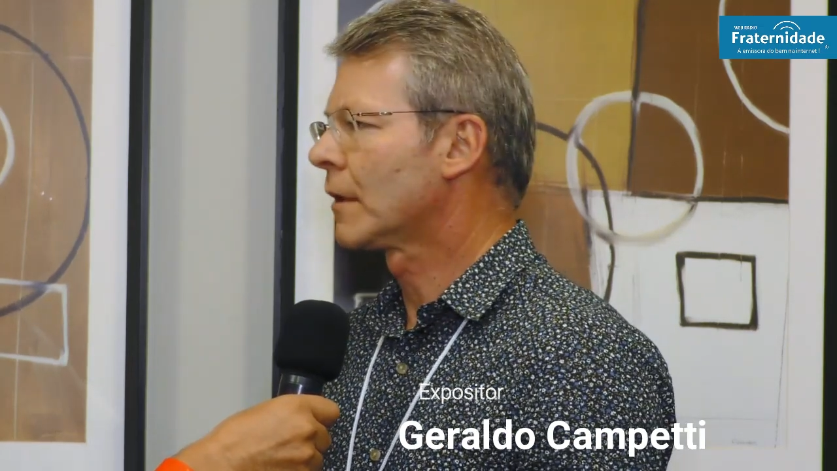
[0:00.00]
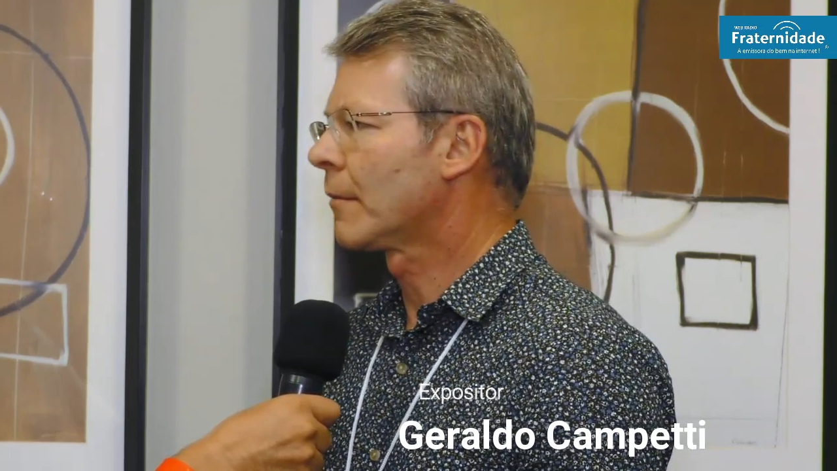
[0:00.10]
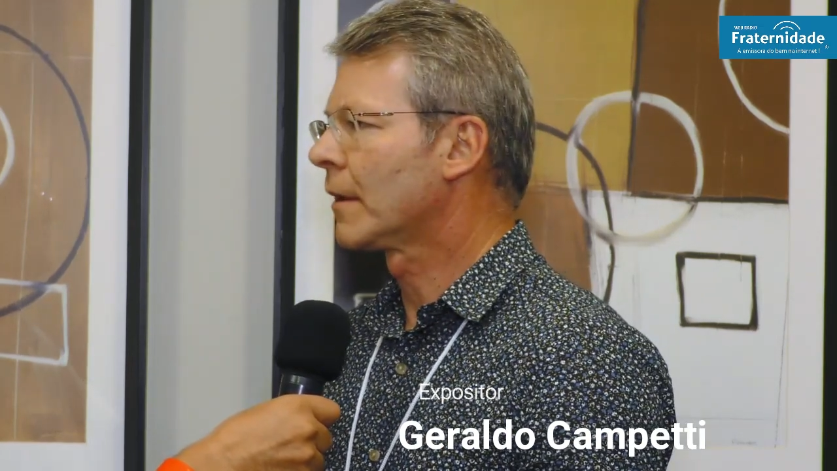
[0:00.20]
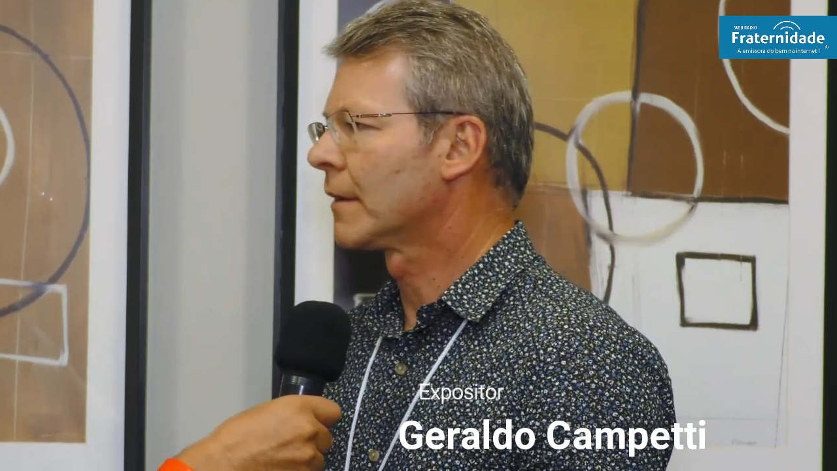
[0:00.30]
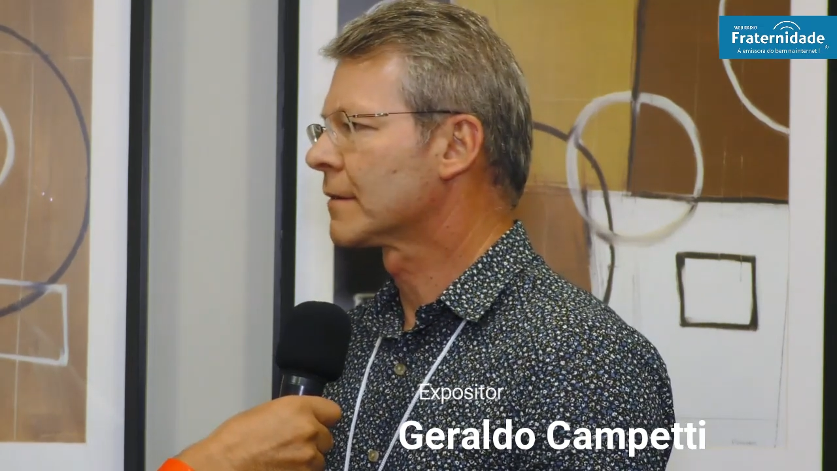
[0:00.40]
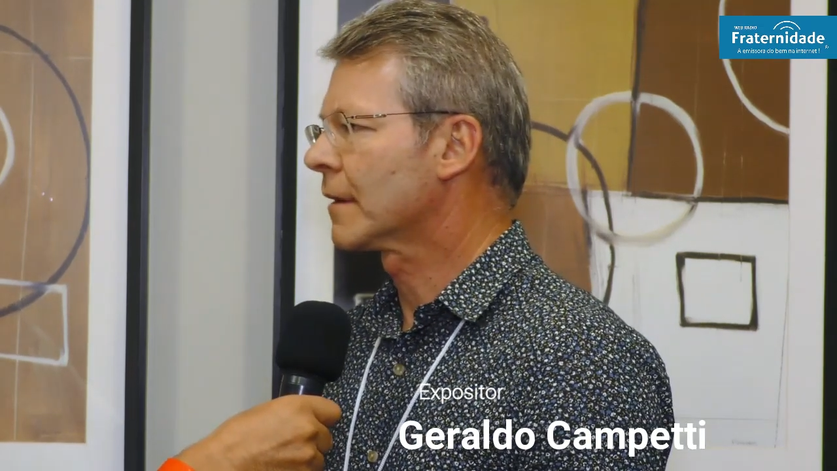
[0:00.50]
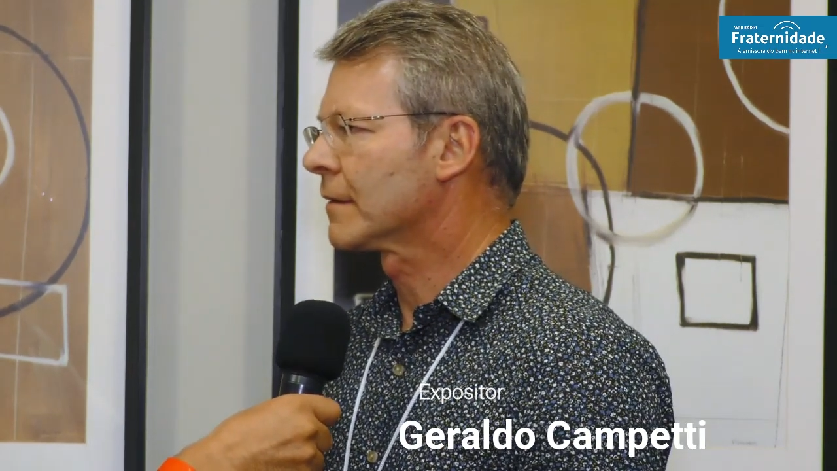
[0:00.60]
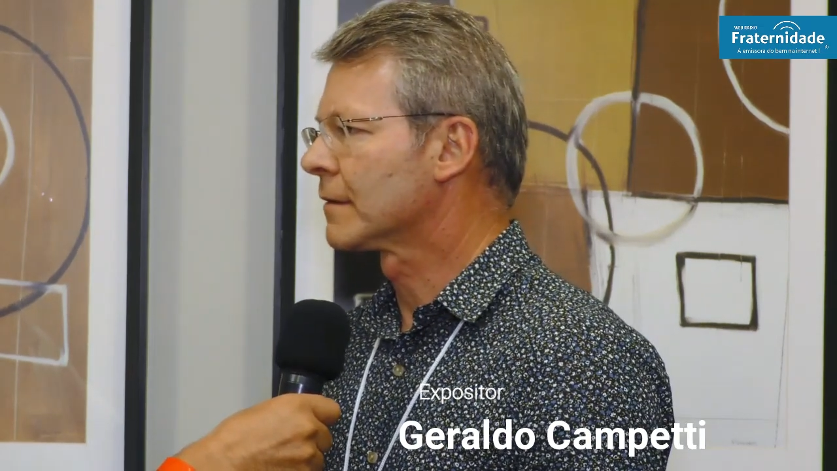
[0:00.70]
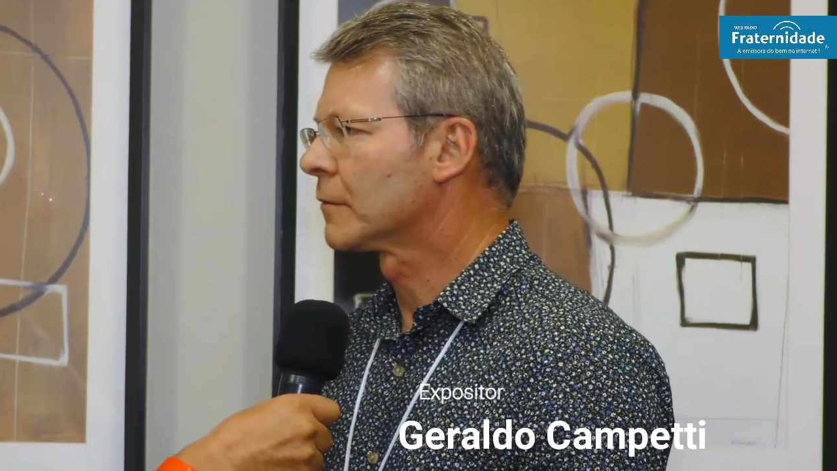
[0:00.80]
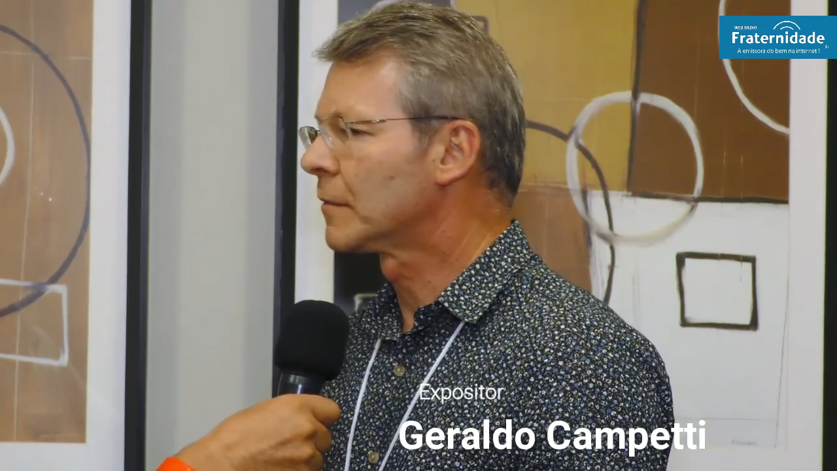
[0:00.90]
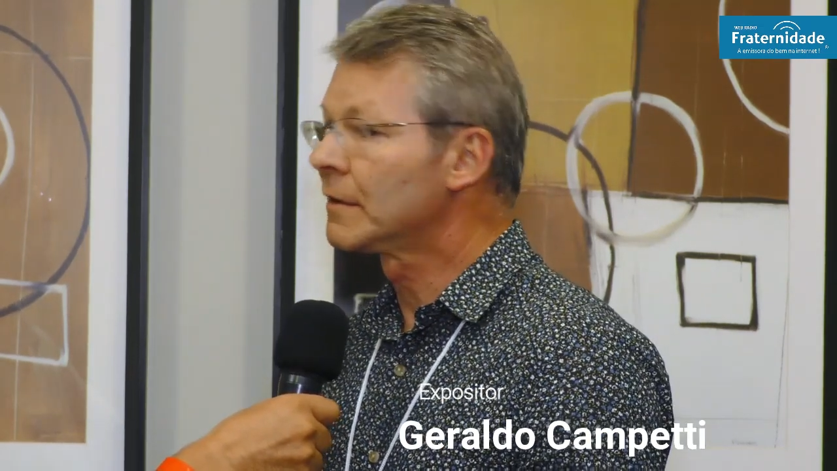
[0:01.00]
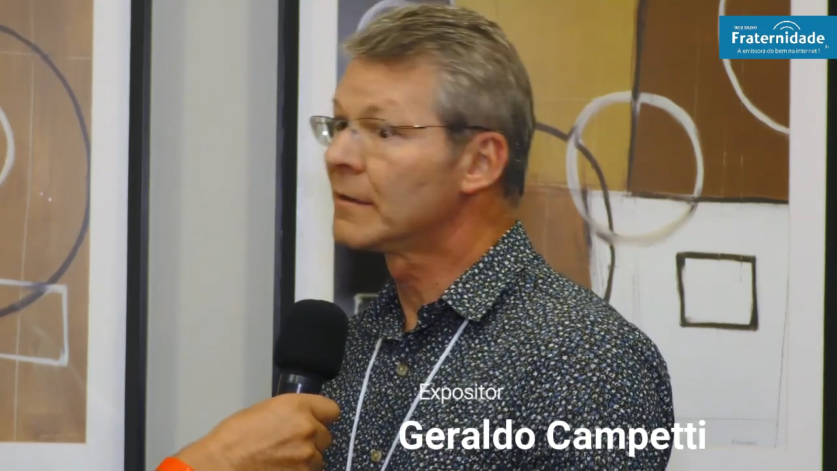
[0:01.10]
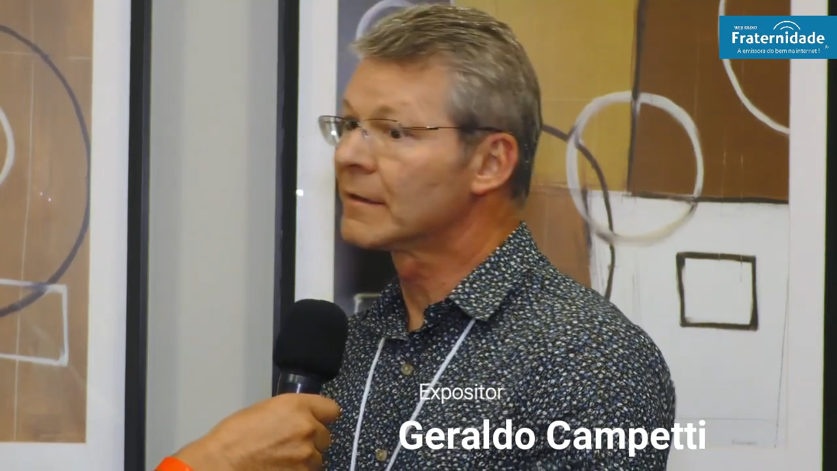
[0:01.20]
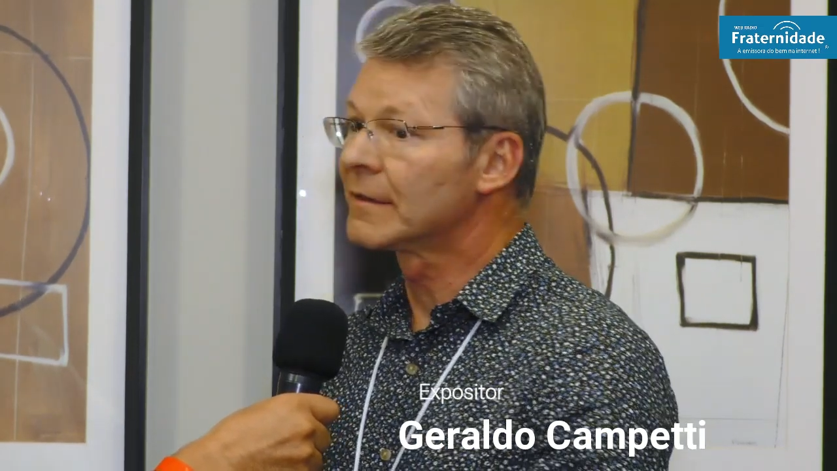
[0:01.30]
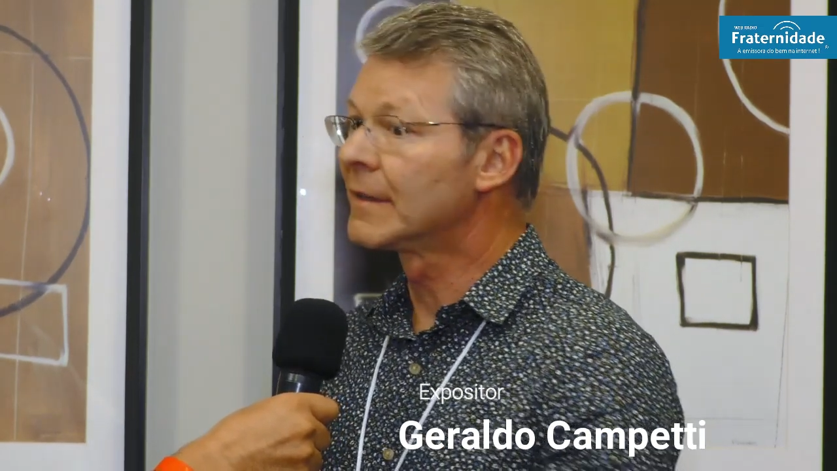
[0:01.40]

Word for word: trabalho das casas espíritas,